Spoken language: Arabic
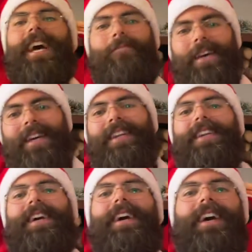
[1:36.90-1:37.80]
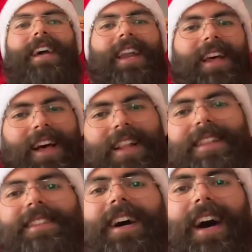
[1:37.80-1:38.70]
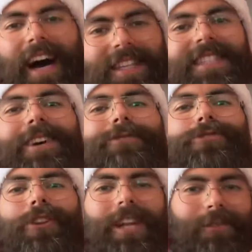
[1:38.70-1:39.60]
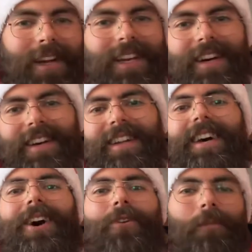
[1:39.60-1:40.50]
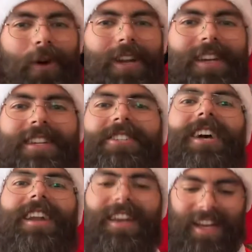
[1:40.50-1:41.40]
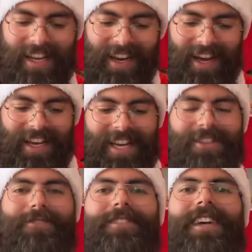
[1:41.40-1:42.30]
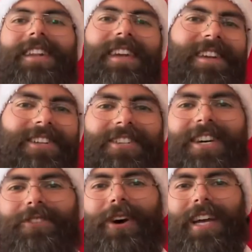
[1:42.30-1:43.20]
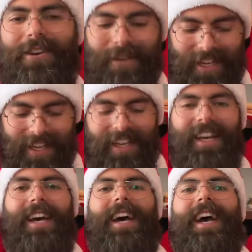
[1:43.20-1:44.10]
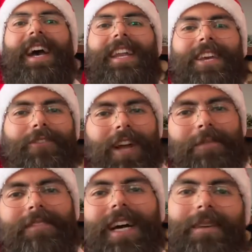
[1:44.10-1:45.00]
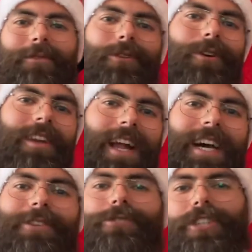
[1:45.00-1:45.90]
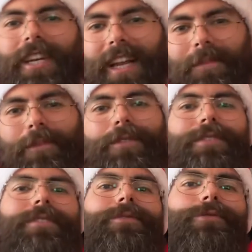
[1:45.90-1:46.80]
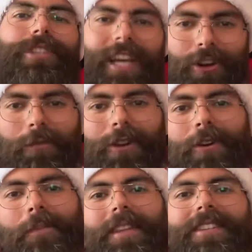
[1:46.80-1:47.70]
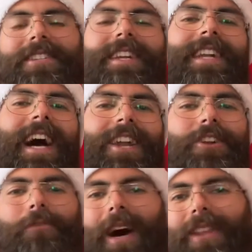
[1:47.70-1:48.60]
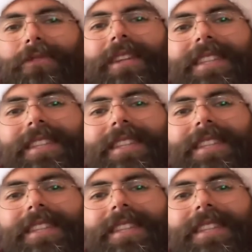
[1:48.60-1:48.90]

كمان الخلطة عسل وجولي رويال وبولن إن شاء الله كل حياتكم ضل نشاط وحيوية خليكم عم تعملوا لايك وشير للبوست وشاركوا بالكومبيتيشن لأنه بعد في